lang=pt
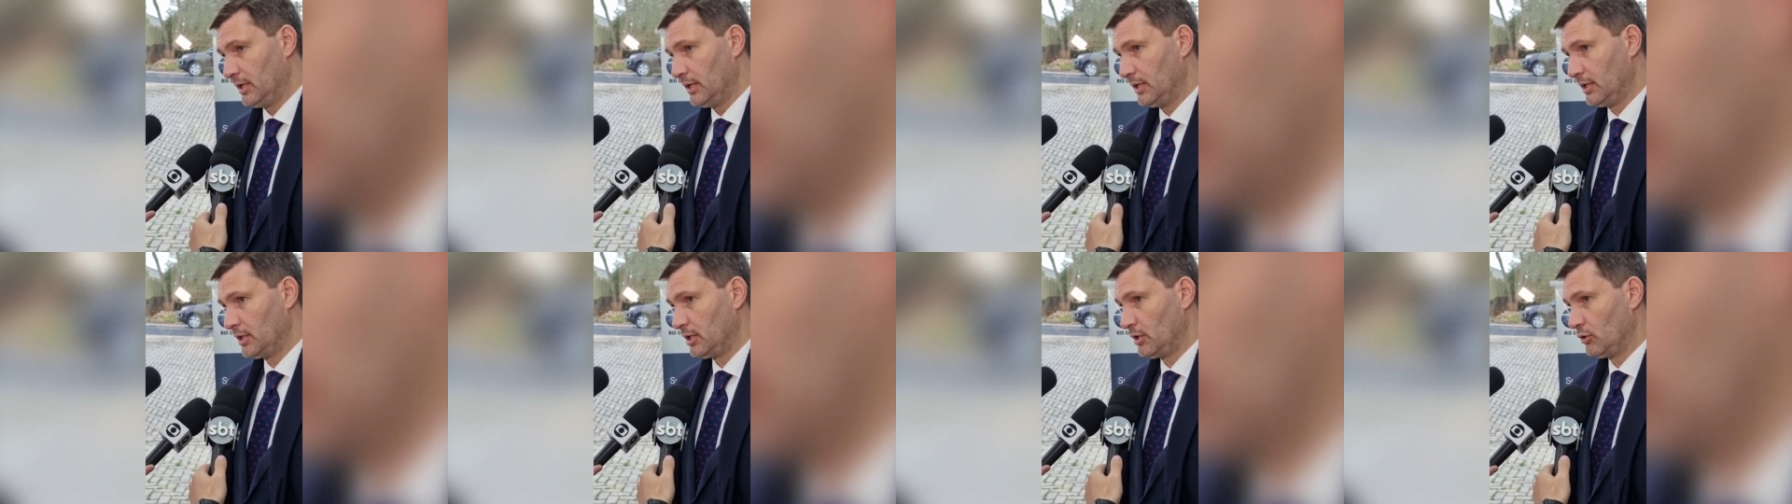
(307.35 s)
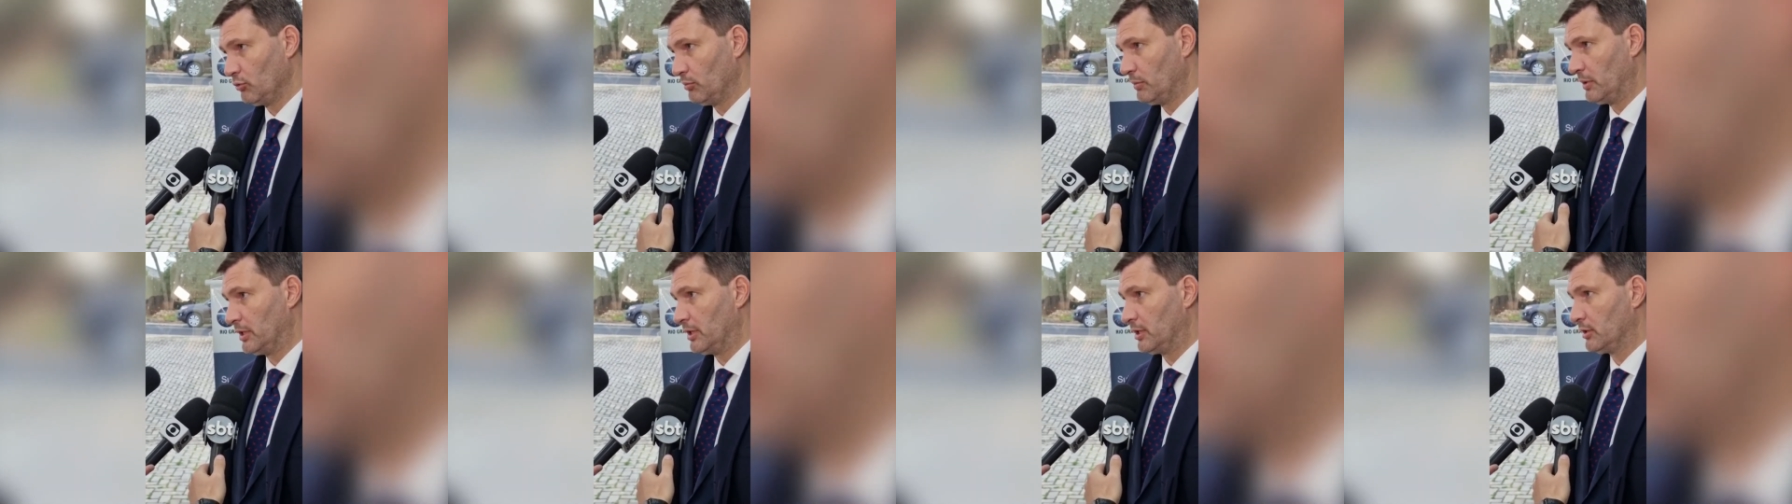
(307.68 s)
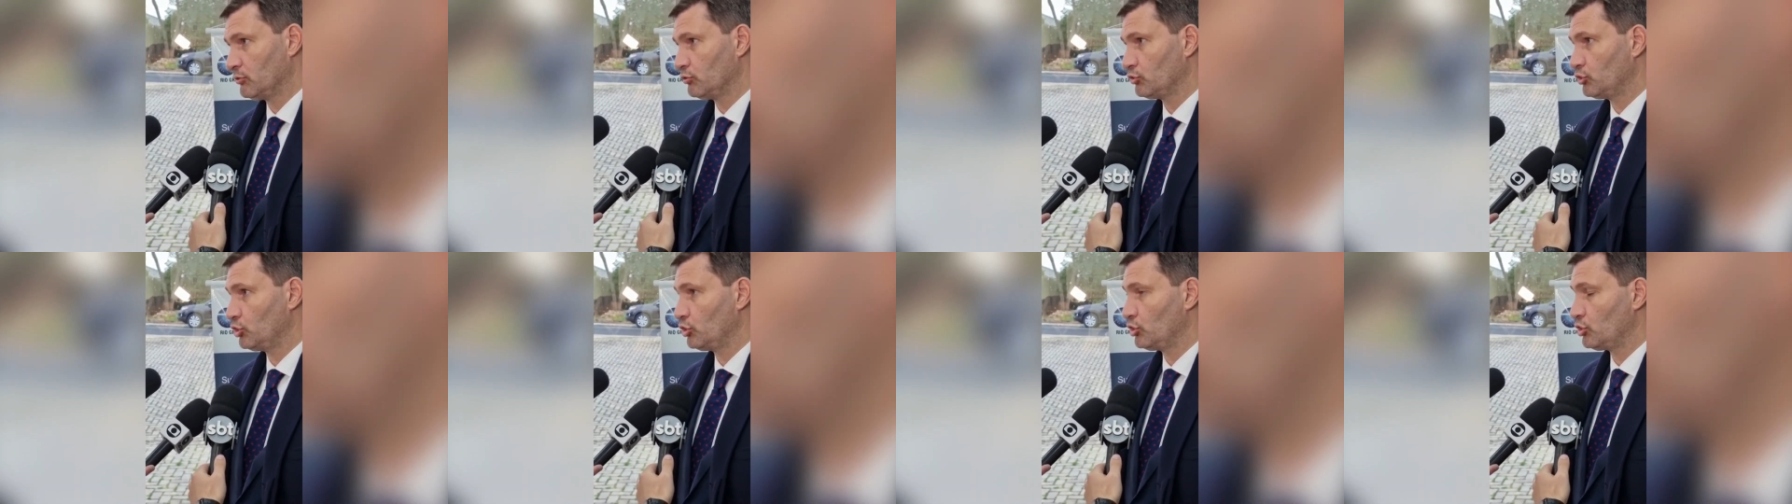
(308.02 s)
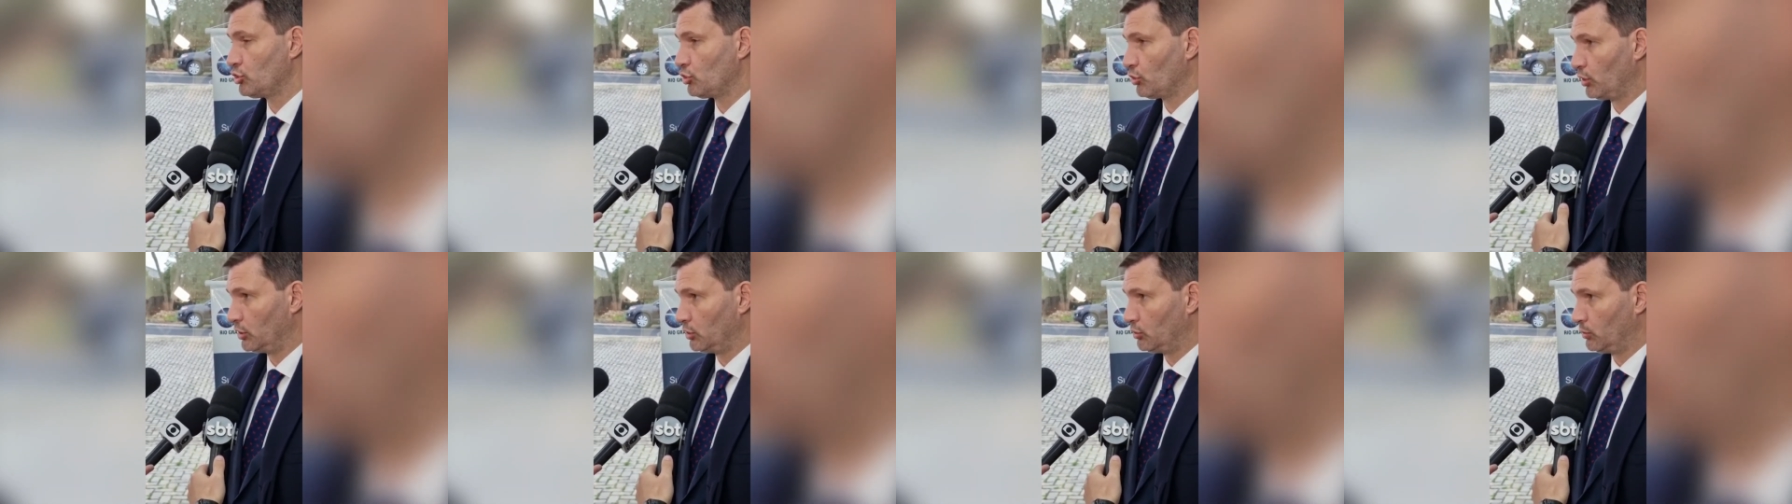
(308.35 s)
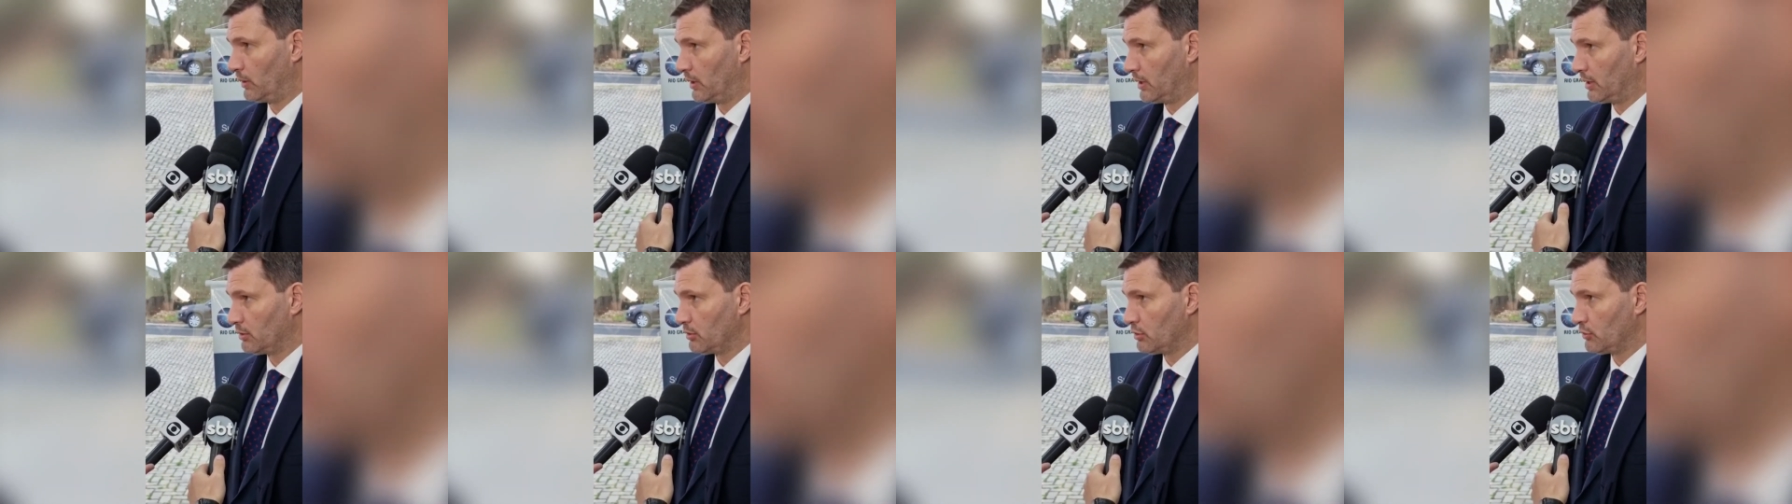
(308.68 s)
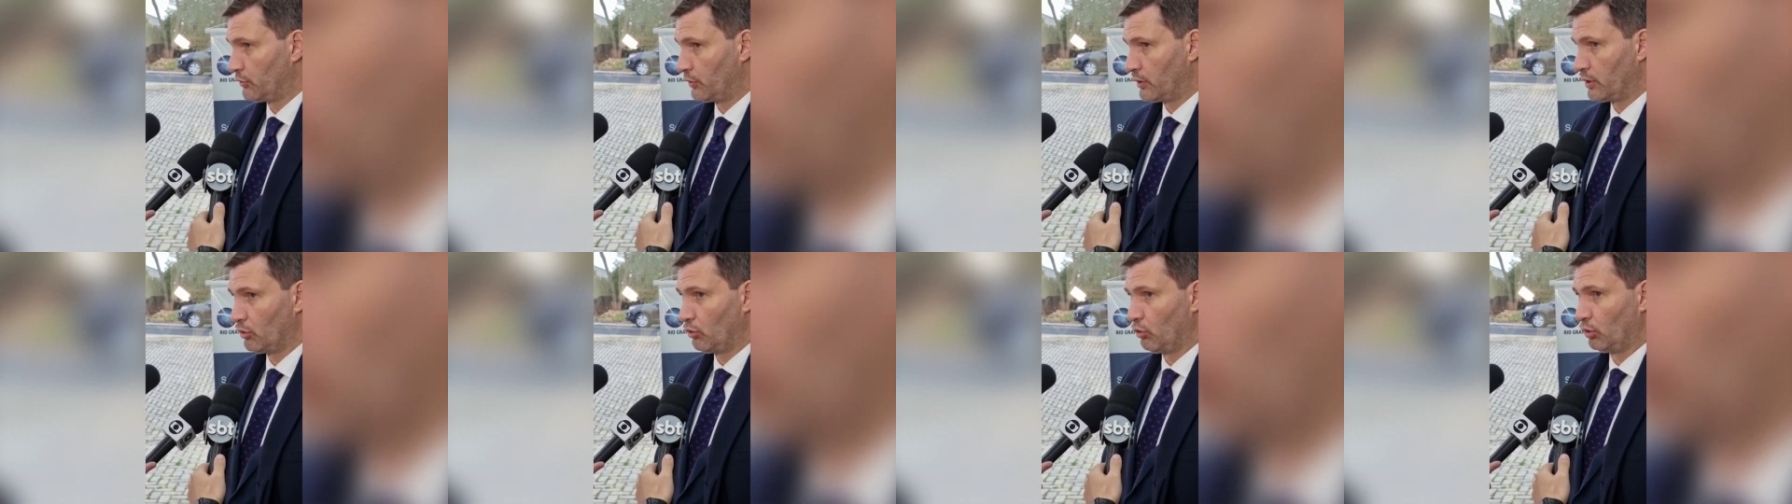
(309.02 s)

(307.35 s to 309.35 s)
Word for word: em que um menino de 18 anos foi